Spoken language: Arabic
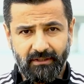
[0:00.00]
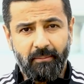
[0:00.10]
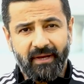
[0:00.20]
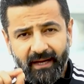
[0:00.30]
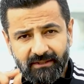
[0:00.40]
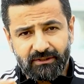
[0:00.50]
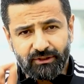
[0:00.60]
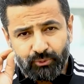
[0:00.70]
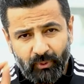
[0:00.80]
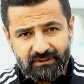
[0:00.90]
يبي
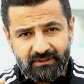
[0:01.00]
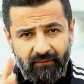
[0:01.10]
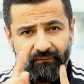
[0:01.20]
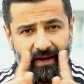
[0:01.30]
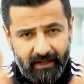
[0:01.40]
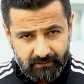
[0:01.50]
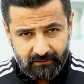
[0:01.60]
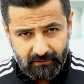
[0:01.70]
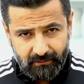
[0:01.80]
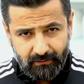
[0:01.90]
يخسس وزنه فقط
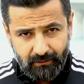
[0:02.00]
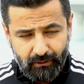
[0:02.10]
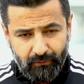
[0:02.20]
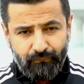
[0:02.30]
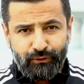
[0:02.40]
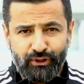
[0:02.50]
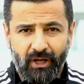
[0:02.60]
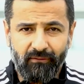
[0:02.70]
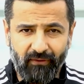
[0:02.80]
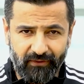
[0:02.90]
في
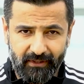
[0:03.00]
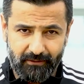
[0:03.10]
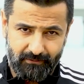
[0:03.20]
الشهر الفضي